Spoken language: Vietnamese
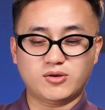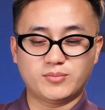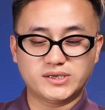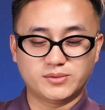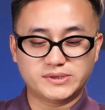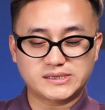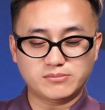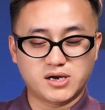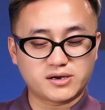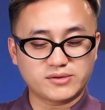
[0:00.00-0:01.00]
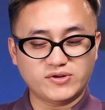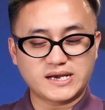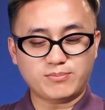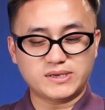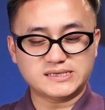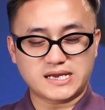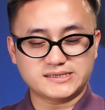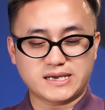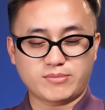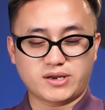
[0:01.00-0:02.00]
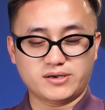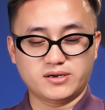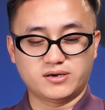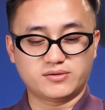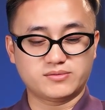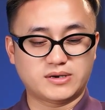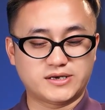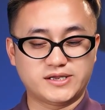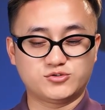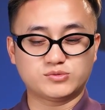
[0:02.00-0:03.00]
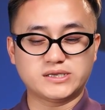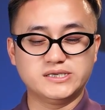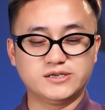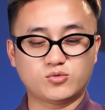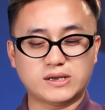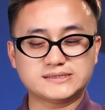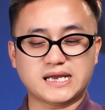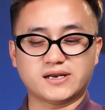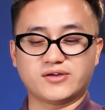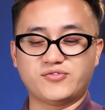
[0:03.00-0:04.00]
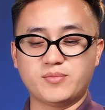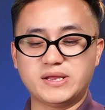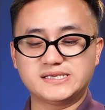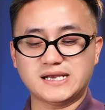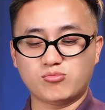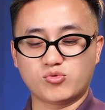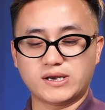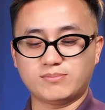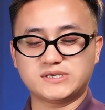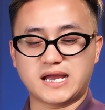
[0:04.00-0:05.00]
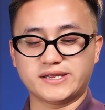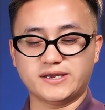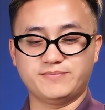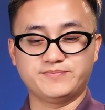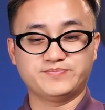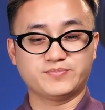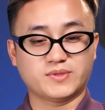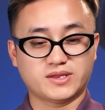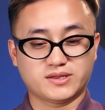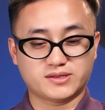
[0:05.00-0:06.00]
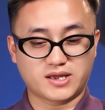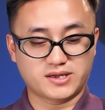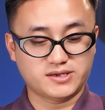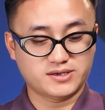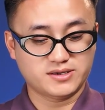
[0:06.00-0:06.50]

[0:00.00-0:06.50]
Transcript: theo là bây giờ mình sẽ mở cái phần nắp này ra xem này ở là để chúng ta nhìn quan sát ở cái phía bên trong của cái nắp chai nhé đây